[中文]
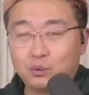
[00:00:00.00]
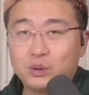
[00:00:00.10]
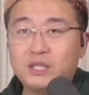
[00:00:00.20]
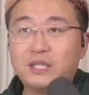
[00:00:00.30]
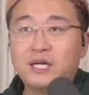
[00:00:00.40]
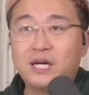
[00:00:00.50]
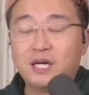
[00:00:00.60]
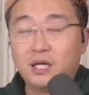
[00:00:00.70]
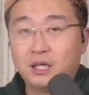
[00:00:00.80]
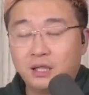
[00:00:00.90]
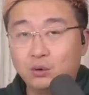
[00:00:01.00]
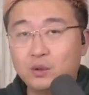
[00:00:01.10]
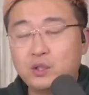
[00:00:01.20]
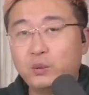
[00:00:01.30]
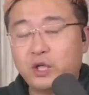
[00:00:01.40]
武器。俄罗
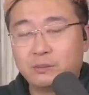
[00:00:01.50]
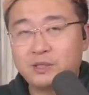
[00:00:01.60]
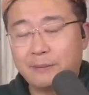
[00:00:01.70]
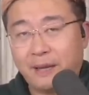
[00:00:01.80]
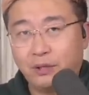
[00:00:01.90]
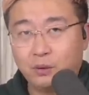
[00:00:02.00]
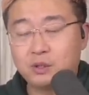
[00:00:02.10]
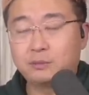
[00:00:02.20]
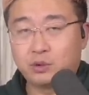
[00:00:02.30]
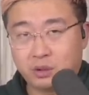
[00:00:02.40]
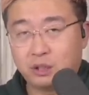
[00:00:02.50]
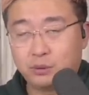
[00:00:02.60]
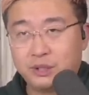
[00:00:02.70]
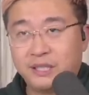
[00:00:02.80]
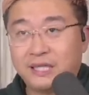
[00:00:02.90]
斯为什么在白俄罗斯部署核
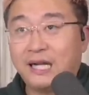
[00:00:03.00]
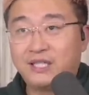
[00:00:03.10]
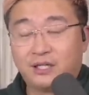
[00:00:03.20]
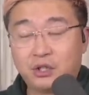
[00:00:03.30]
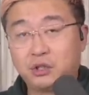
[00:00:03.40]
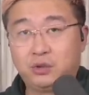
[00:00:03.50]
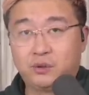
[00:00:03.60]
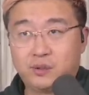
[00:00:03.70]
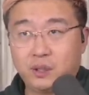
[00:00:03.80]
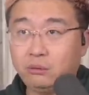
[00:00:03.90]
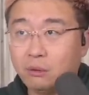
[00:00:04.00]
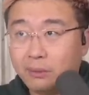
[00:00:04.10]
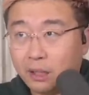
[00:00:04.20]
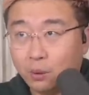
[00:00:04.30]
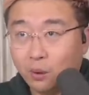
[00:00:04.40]
武器？他讲的振振有词，因为
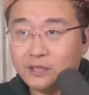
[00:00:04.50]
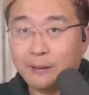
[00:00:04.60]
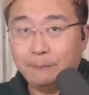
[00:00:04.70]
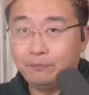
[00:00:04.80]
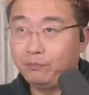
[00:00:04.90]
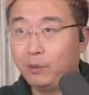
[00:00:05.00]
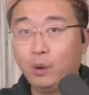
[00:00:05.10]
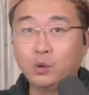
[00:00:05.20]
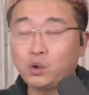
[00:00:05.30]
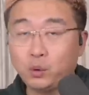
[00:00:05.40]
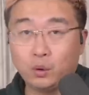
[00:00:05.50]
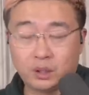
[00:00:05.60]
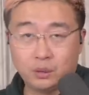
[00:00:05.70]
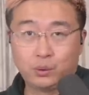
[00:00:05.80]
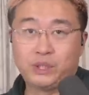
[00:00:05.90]
美国在欧洲有
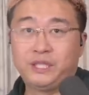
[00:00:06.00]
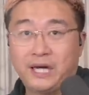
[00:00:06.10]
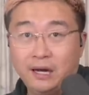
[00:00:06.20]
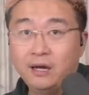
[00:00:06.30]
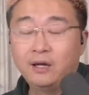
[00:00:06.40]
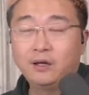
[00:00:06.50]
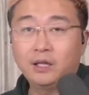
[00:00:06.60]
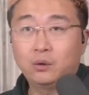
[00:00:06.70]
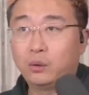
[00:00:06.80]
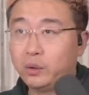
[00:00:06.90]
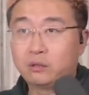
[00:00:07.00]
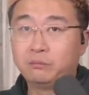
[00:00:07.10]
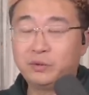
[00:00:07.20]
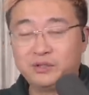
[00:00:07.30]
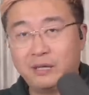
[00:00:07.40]
核武器啊。 那我为什
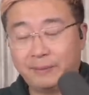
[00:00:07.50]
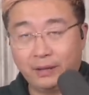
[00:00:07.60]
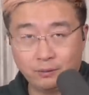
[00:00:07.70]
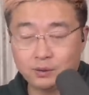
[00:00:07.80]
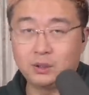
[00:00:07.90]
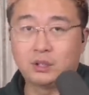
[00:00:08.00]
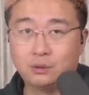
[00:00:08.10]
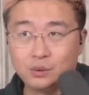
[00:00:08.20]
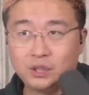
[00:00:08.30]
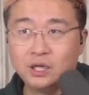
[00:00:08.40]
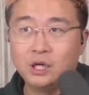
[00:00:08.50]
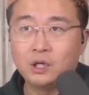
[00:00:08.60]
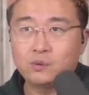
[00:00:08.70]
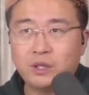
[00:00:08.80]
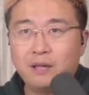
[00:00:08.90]
么不能在白俄罗斯有核武器？
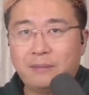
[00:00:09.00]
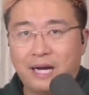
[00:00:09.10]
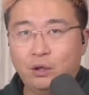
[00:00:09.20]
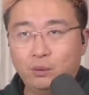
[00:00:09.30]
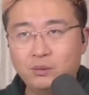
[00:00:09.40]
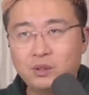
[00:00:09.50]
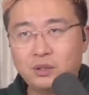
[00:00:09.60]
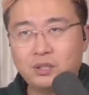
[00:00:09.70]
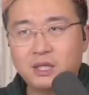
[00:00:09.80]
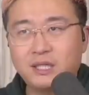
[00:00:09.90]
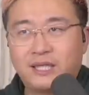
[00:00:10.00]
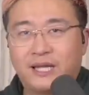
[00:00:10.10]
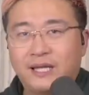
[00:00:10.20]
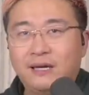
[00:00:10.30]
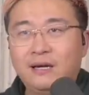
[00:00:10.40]
所以呢，马克龙这个
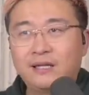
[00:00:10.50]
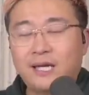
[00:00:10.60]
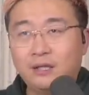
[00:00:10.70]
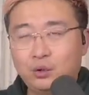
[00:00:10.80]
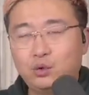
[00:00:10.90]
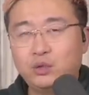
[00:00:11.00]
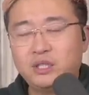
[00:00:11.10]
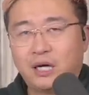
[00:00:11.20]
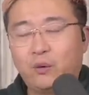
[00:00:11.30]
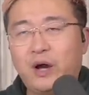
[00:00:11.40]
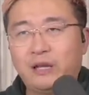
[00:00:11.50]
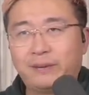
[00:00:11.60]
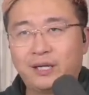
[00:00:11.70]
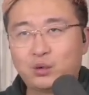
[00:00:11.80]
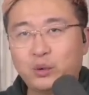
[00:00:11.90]
点呢，他那个具体讲话里
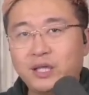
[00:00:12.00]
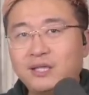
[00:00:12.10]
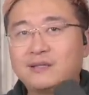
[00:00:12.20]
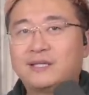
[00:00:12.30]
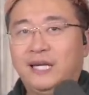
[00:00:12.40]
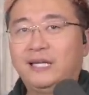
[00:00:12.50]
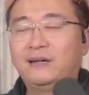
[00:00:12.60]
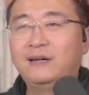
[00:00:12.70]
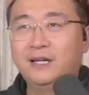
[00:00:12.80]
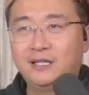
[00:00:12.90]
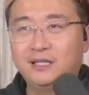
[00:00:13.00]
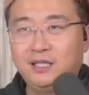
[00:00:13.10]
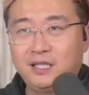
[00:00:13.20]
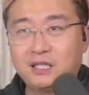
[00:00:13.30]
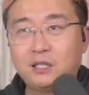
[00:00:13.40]
面呢，说的也挺贼的。
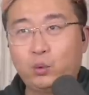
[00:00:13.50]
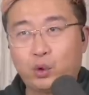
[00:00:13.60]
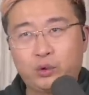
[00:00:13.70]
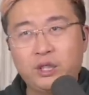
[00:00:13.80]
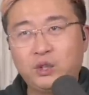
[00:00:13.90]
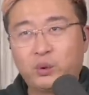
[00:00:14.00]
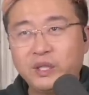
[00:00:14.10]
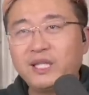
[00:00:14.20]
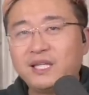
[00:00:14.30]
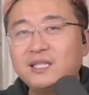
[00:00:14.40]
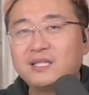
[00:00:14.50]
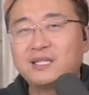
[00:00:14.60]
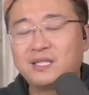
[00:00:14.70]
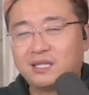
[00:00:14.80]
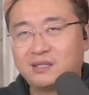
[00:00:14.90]
其实我觉得有一点意
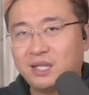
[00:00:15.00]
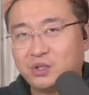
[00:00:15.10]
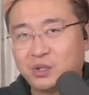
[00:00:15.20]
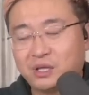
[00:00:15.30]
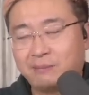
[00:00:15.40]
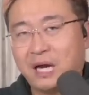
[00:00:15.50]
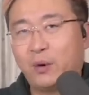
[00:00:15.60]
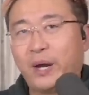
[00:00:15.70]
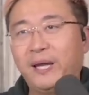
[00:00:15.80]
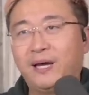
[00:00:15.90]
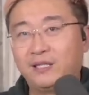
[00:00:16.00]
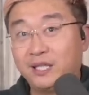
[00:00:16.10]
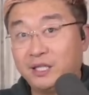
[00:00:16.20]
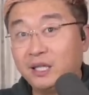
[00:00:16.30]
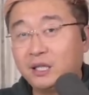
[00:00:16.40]
思，也是在指桑骂槐啊，
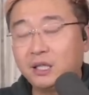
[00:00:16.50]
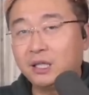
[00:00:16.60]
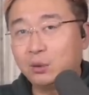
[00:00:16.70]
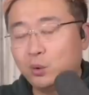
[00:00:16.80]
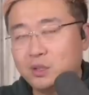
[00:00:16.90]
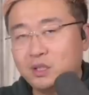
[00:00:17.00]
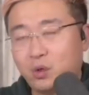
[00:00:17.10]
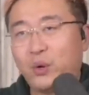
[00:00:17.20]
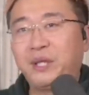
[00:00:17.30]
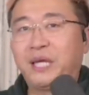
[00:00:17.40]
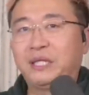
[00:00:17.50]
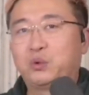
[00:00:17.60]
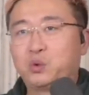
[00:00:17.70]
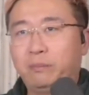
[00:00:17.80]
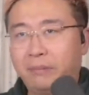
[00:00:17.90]
在迎合俄罗斯这个观点，就
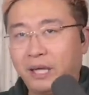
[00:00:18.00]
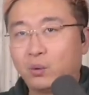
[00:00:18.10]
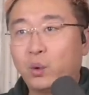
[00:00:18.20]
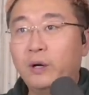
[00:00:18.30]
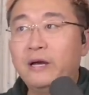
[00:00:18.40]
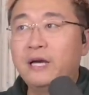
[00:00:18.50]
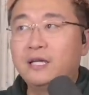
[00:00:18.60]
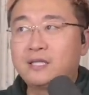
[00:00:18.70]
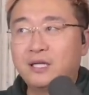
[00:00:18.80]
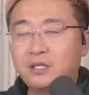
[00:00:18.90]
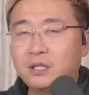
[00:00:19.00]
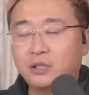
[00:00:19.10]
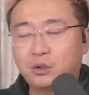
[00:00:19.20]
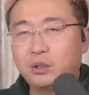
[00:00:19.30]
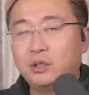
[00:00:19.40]
是说美国在任
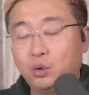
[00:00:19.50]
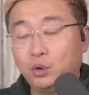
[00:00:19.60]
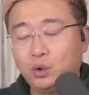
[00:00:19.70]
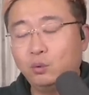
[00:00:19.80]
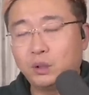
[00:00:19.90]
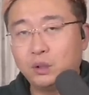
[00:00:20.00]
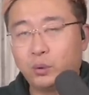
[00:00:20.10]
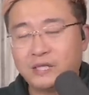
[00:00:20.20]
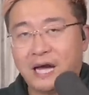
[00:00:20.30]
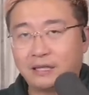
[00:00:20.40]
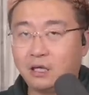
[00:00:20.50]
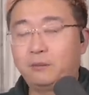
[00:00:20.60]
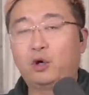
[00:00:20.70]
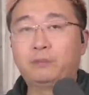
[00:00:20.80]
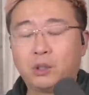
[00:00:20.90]
就是有拥核国家，当
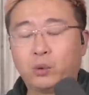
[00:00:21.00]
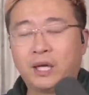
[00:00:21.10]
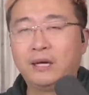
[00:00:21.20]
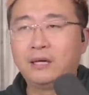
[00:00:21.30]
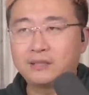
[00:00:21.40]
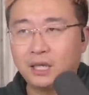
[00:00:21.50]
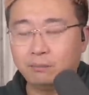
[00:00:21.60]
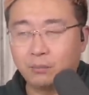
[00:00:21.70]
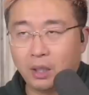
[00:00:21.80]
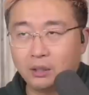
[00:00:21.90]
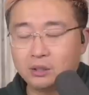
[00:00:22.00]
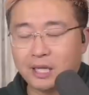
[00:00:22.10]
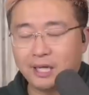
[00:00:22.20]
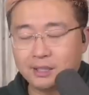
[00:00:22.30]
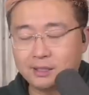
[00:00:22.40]
然包括美国了，在美
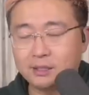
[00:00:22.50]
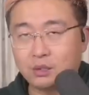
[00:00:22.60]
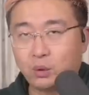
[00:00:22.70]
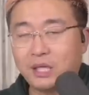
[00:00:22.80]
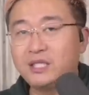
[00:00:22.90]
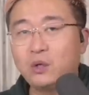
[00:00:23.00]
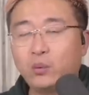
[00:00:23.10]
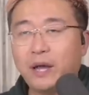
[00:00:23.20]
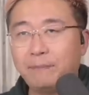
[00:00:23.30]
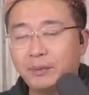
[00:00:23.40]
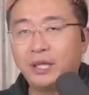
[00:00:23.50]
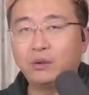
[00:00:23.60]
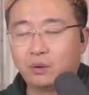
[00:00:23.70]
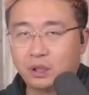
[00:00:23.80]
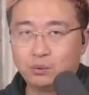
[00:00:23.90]
他的自己国家境外不能
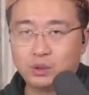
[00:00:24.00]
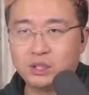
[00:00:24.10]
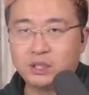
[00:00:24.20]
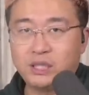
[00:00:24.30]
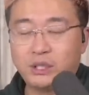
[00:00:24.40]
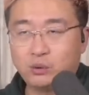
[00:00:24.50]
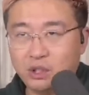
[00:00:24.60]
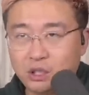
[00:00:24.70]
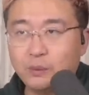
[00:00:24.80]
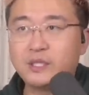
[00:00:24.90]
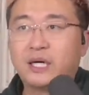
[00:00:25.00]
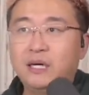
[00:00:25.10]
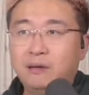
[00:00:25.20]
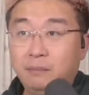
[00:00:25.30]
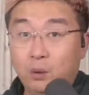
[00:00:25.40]
有核武器，也就意味着
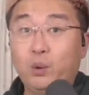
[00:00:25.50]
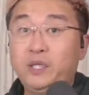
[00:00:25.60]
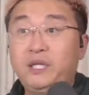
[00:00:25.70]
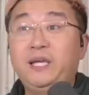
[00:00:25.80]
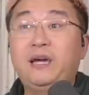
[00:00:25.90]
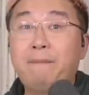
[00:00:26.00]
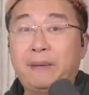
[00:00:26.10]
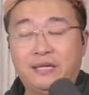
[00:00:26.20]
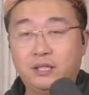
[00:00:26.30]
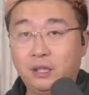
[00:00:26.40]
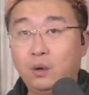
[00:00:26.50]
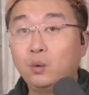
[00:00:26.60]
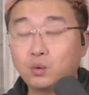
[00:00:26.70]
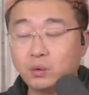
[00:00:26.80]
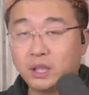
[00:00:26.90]
美国你应该把这个
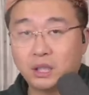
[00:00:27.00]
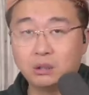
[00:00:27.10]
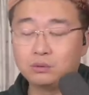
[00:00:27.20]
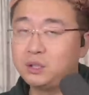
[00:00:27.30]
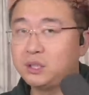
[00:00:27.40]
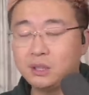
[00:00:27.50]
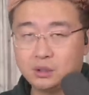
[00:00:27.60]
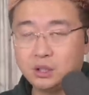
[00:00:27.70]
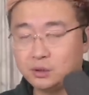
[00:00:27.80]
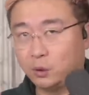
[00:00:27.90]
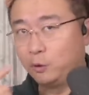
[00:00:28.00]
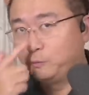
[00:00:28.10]
欧洲的核武器撤撤走。